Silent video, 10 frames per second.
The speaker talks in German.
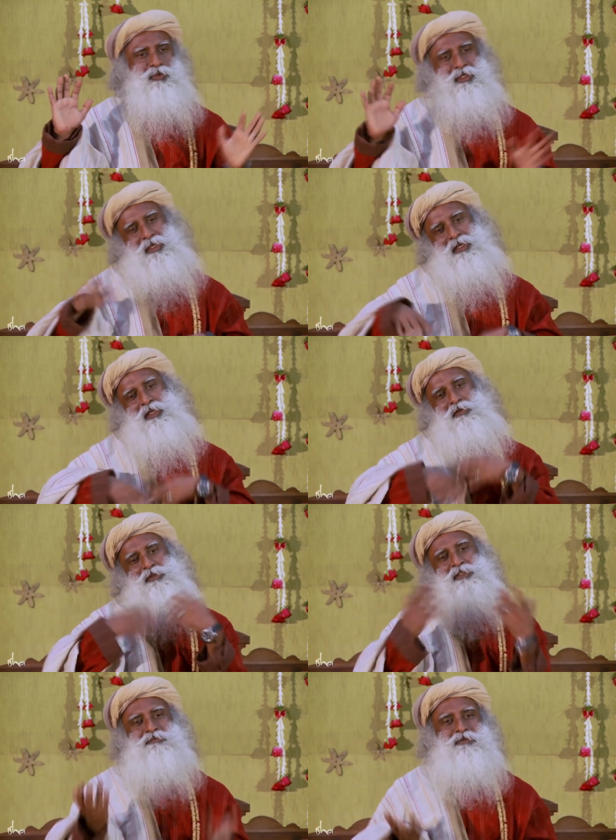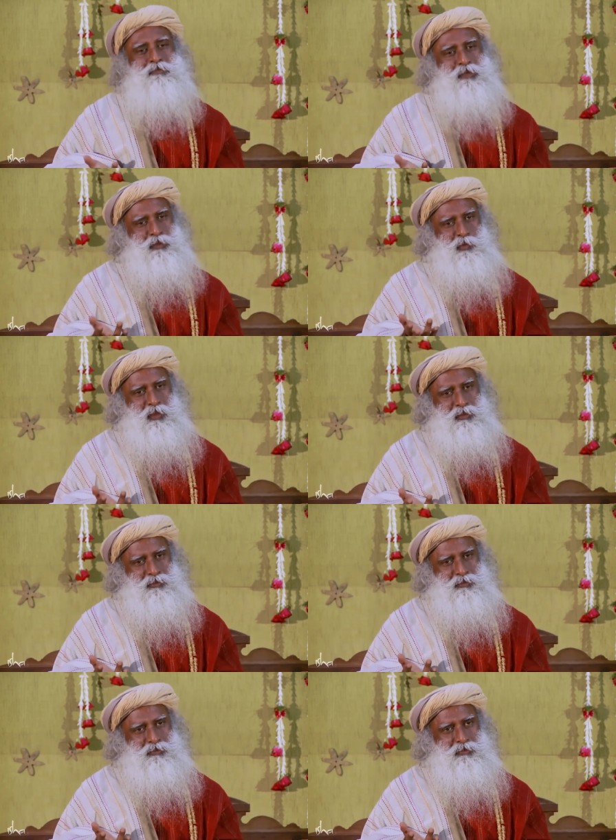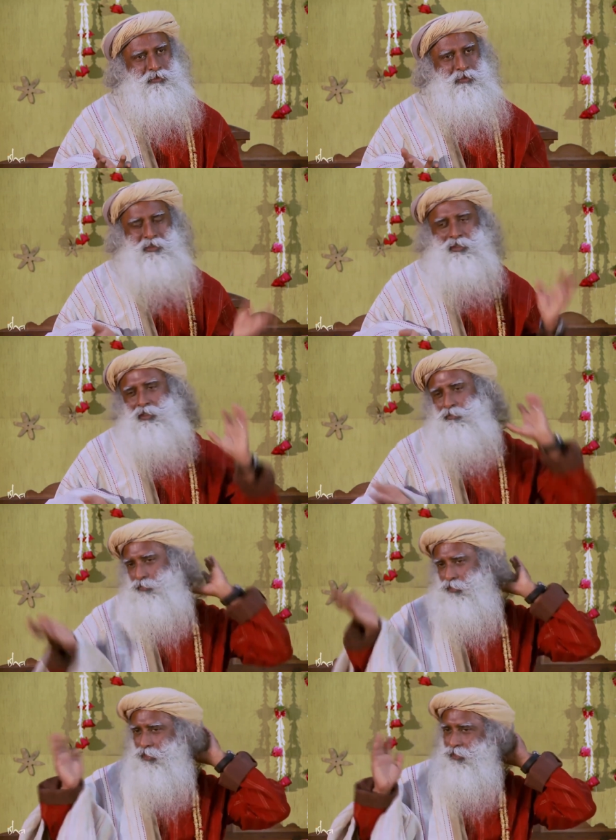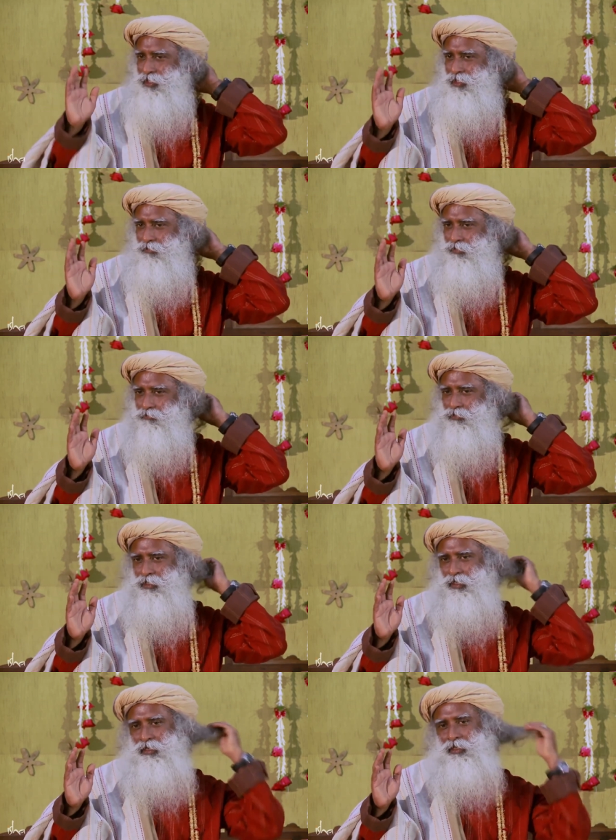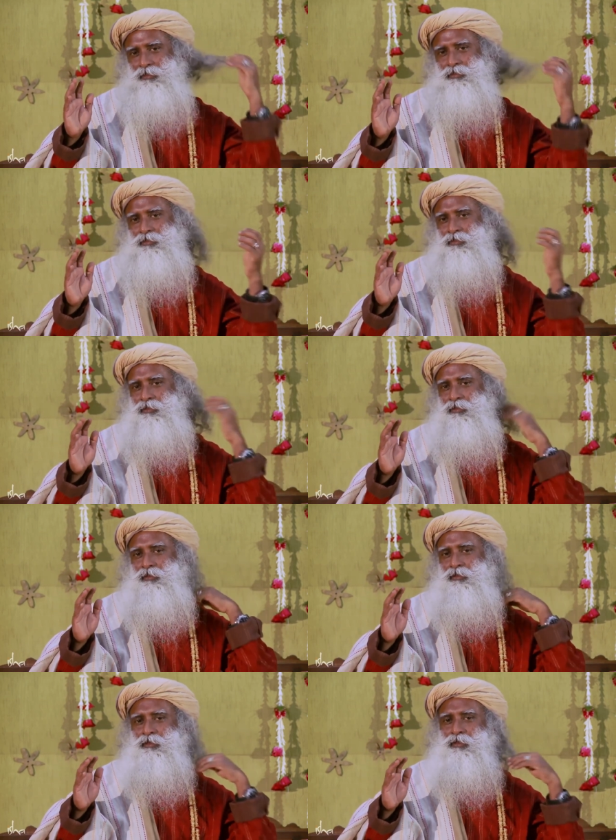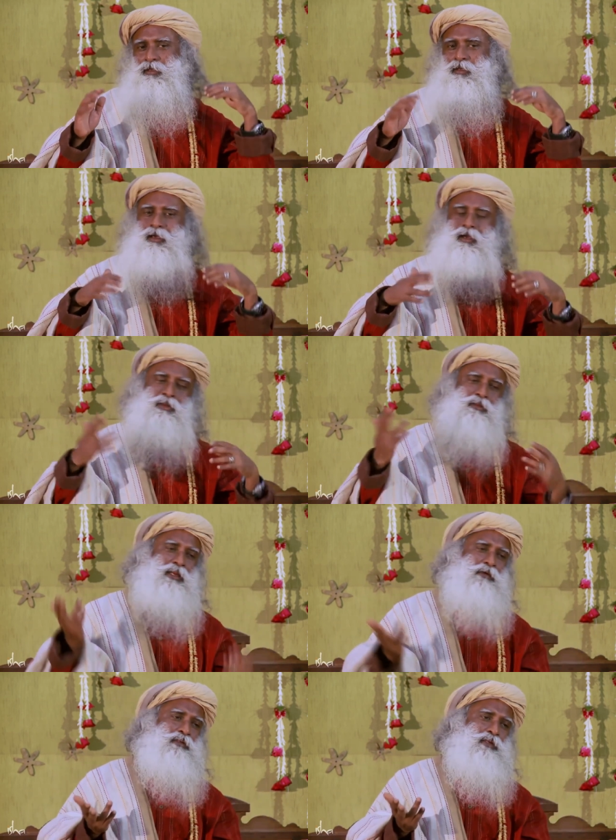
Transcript: kannst damit umgehen, wie immer du möchtest. Wenn du zehn Tage nicht an ihn gedacht hast, am elften